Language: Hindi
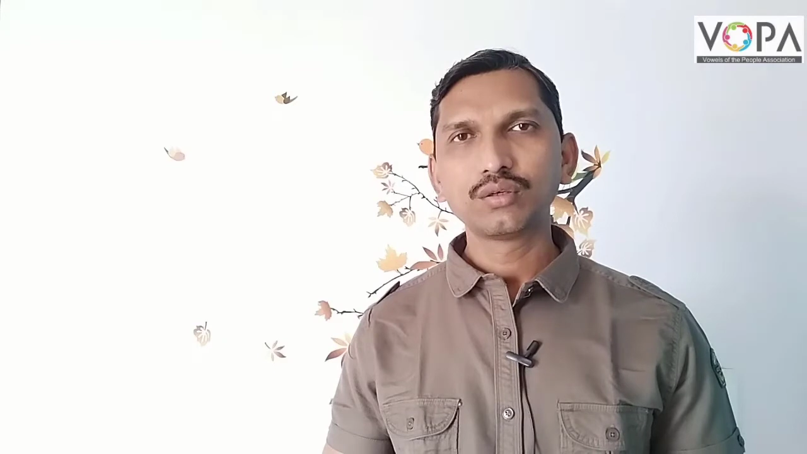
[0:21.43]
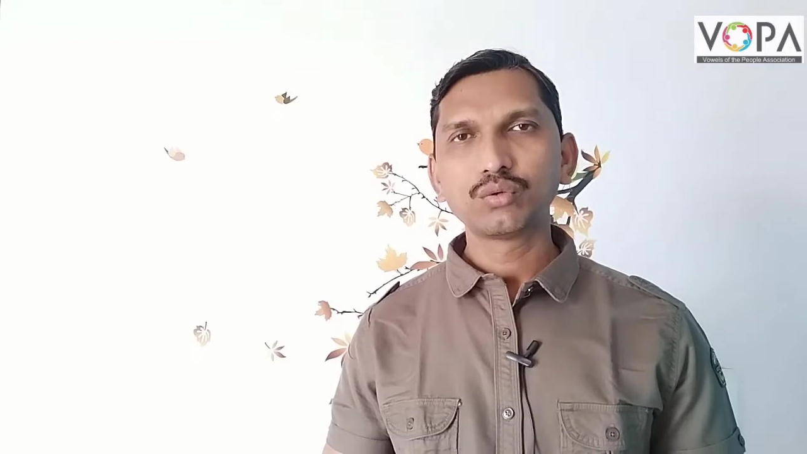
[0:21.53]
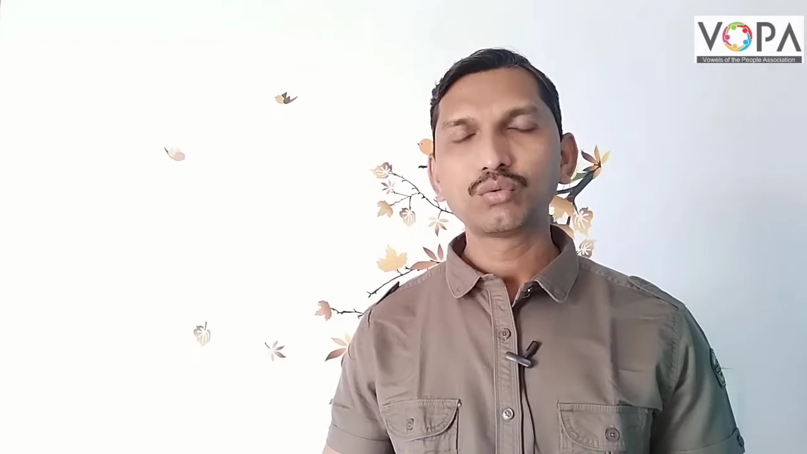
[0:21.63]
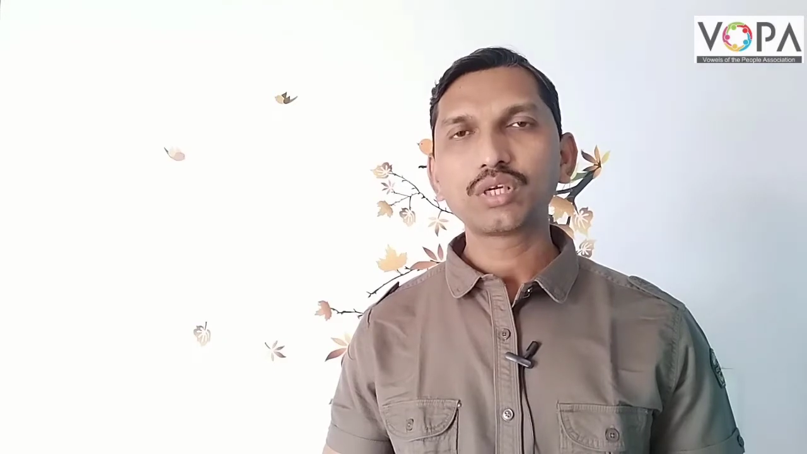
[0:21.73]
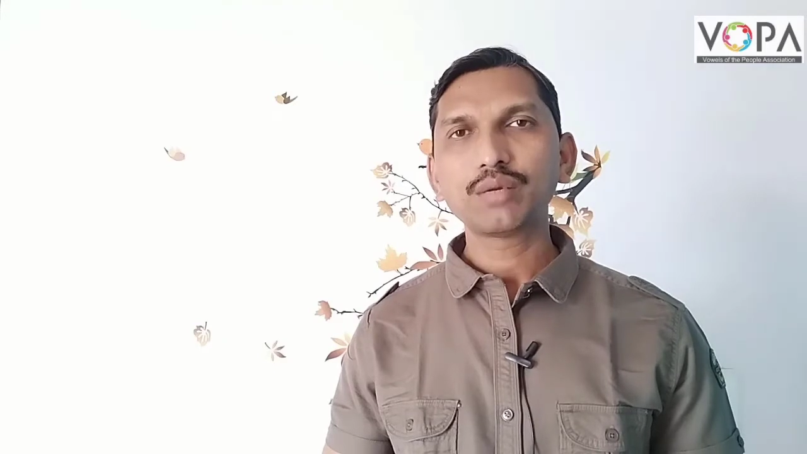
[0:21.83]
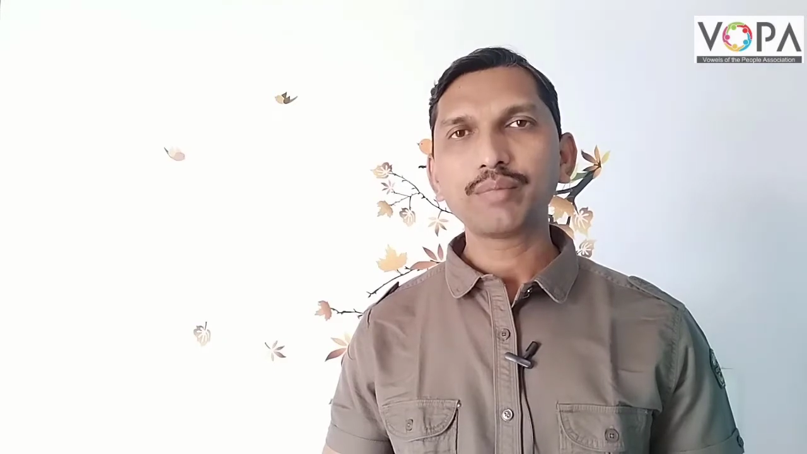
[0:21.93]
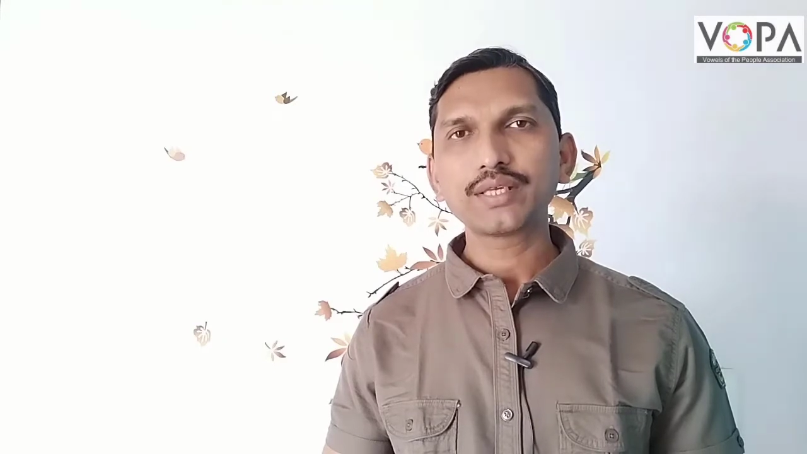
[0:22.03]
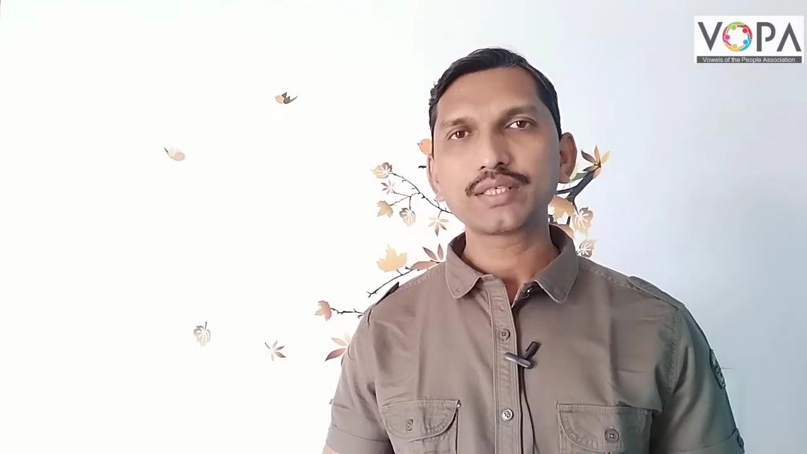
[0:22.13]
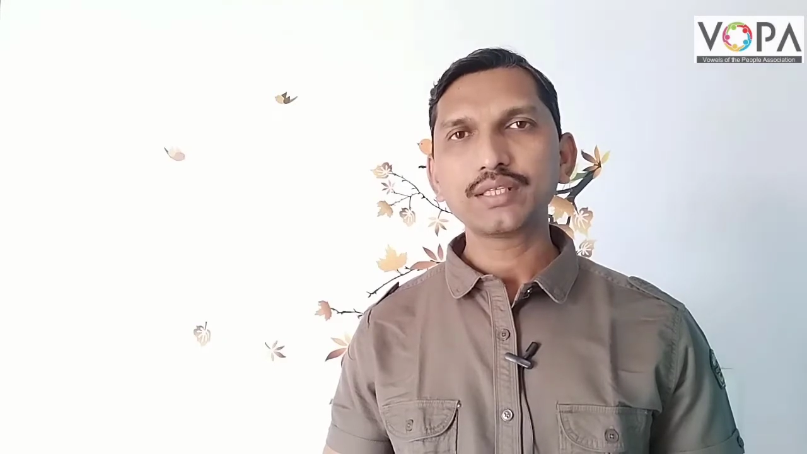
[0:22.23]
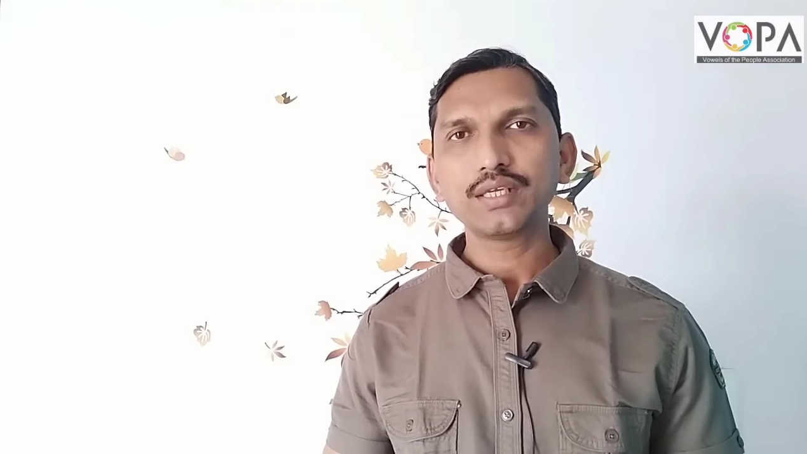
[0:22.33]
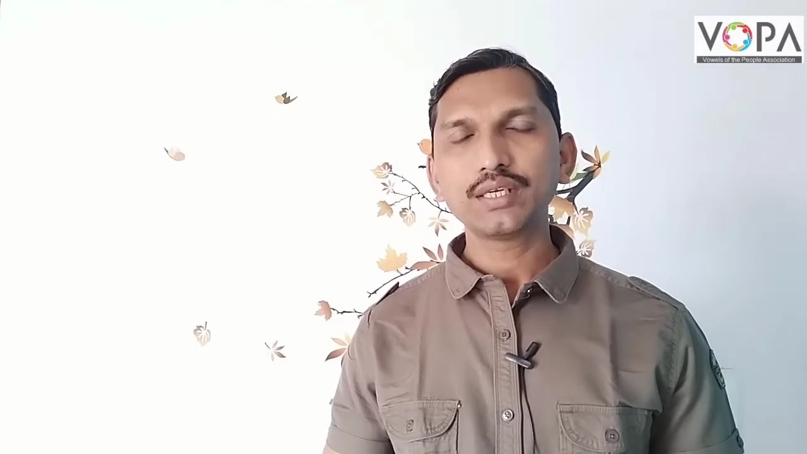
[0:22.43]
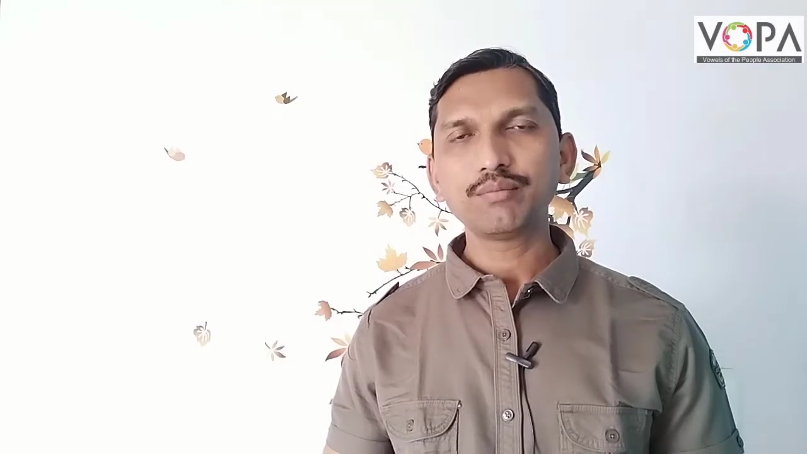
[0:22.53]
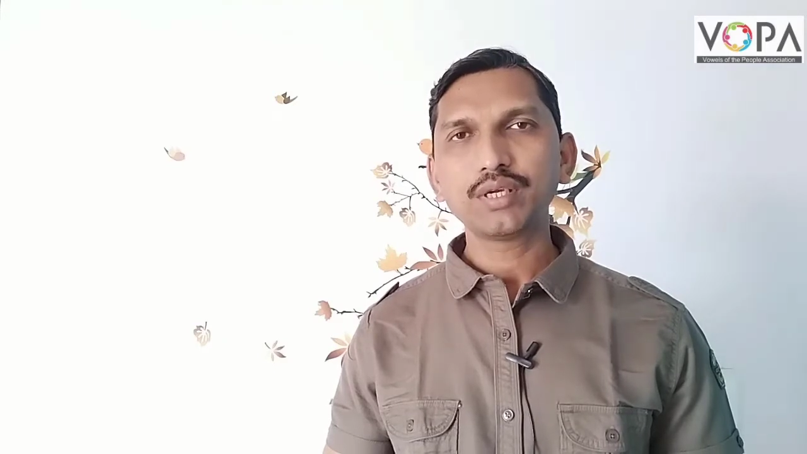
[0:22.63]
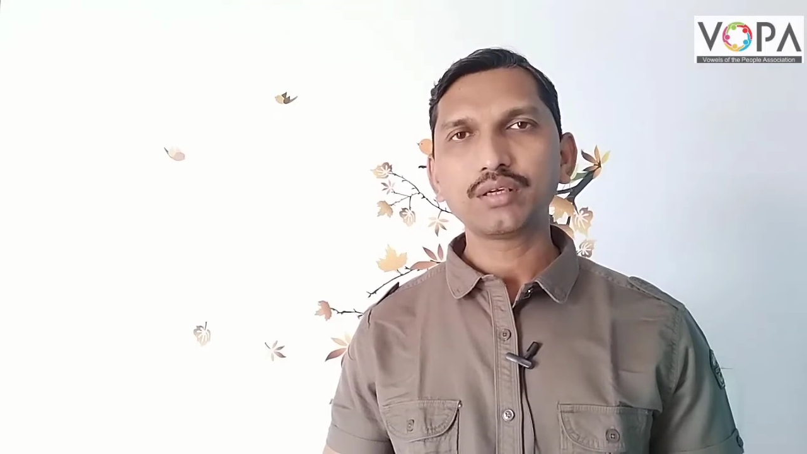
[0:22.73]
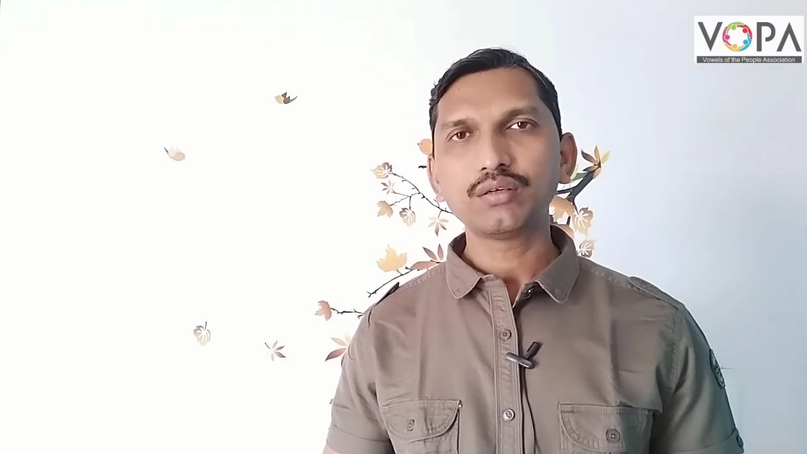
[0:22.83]
उनके पैसे देने
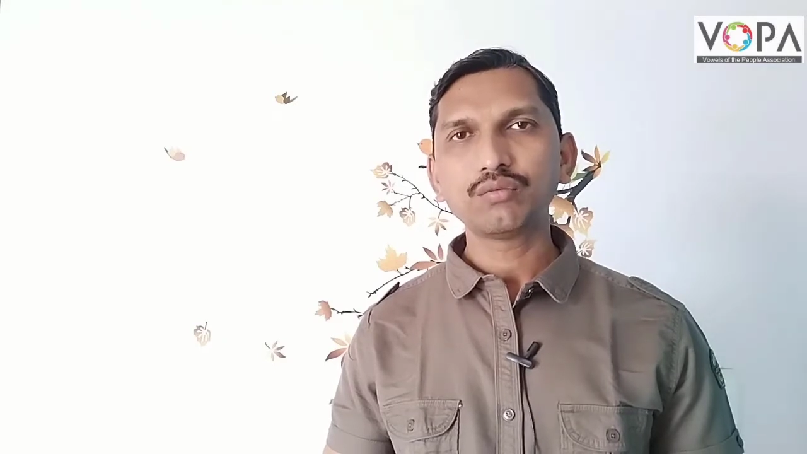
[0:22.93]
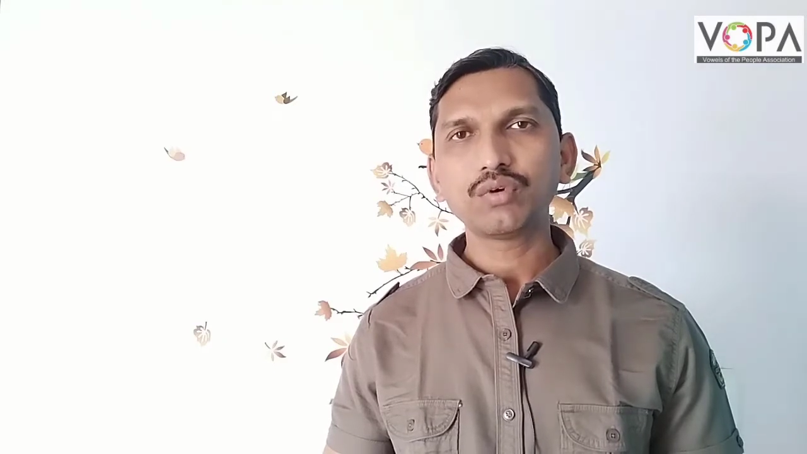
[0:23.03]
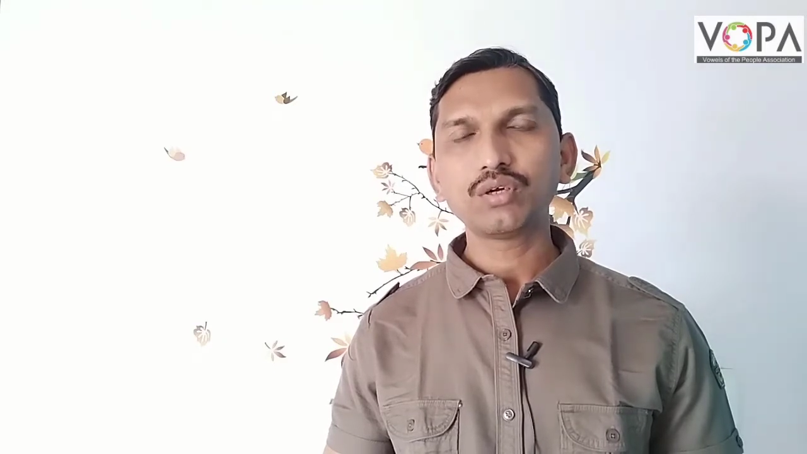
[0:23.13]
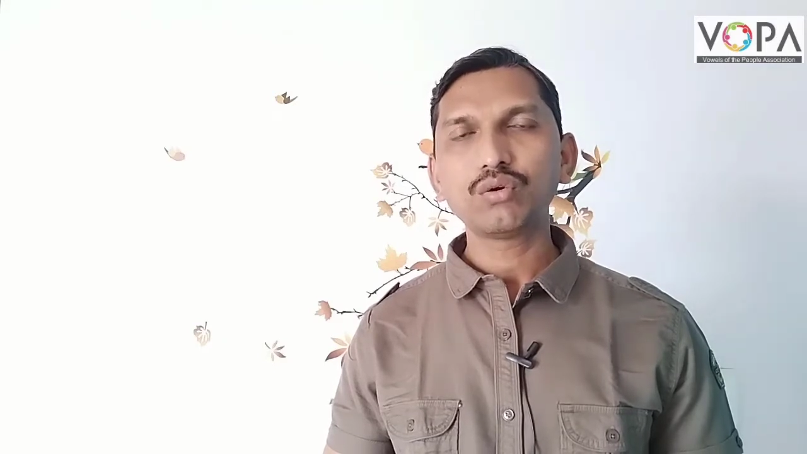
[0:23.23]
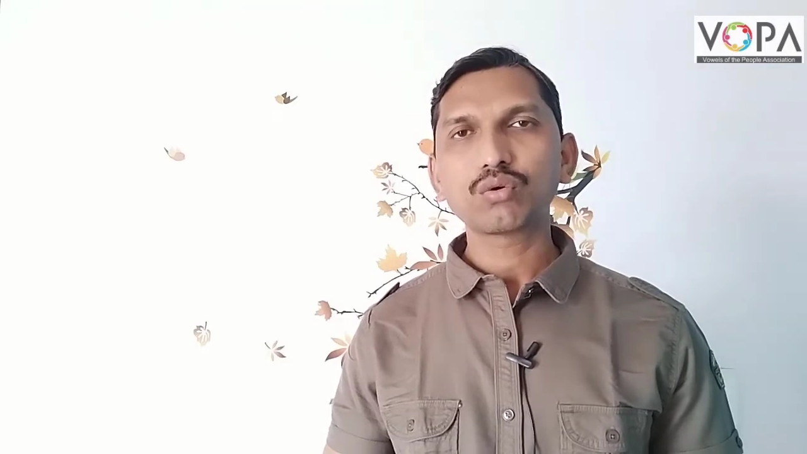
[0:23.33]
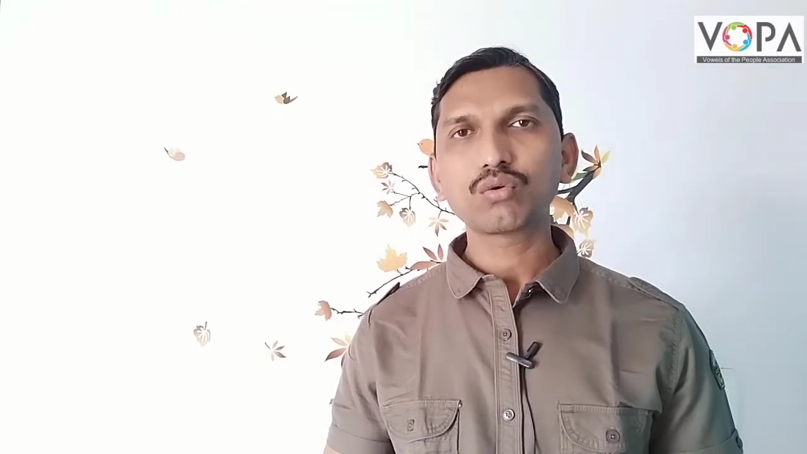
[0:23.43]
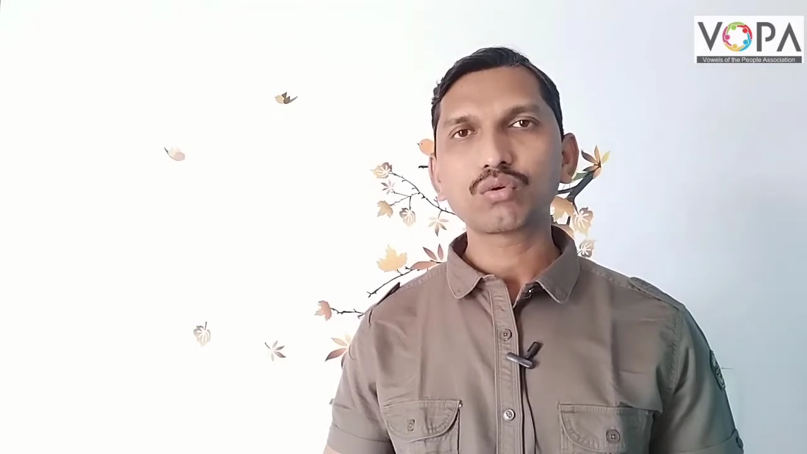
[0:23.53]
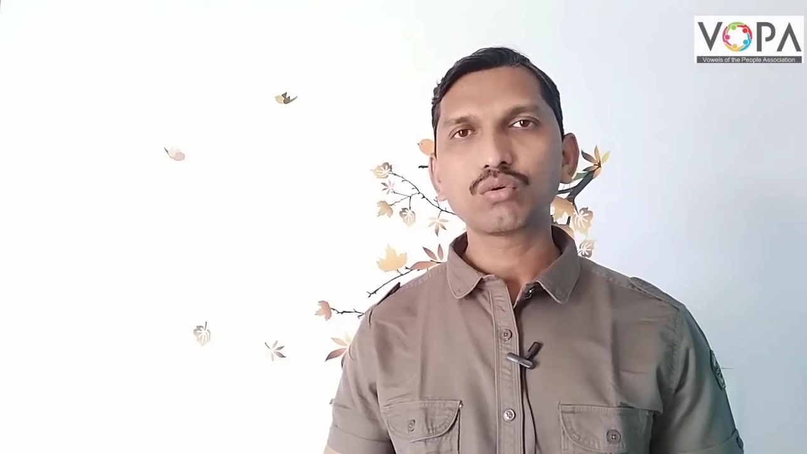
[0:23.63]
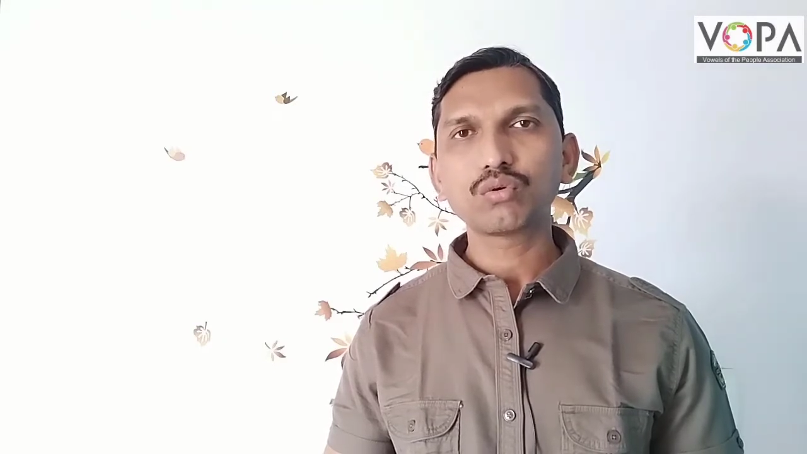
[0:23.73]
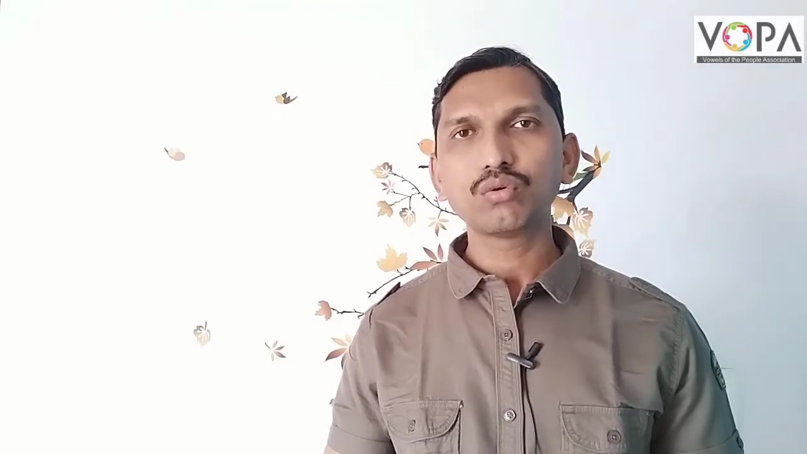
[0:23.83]
में वह लोगों को